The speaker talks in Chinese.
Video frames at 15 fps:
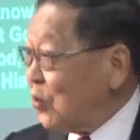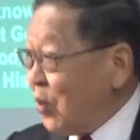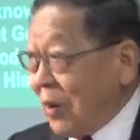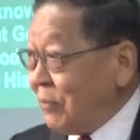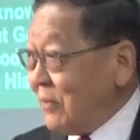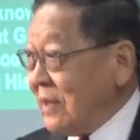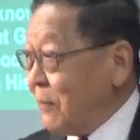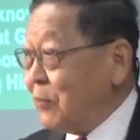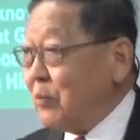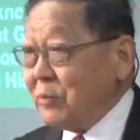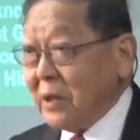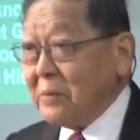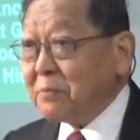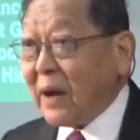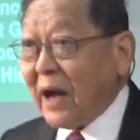我们也不
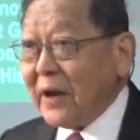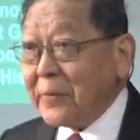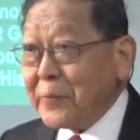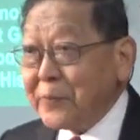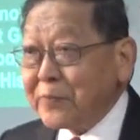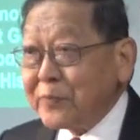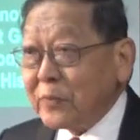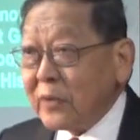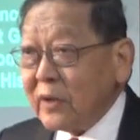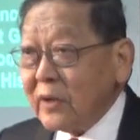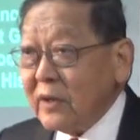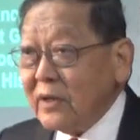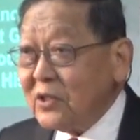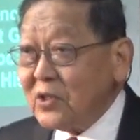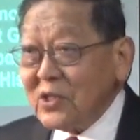明白，
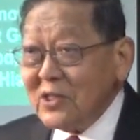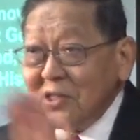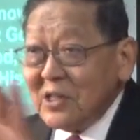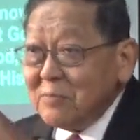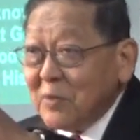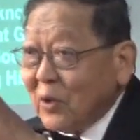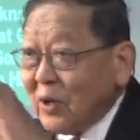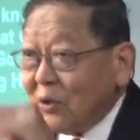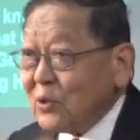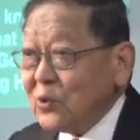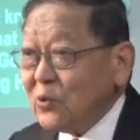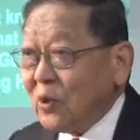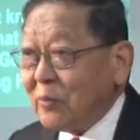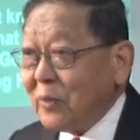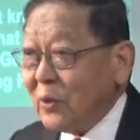圣经没有告
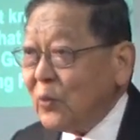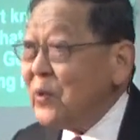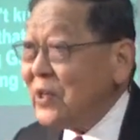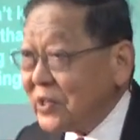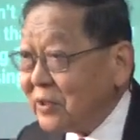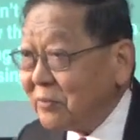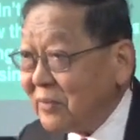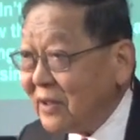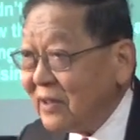诉我们为什么。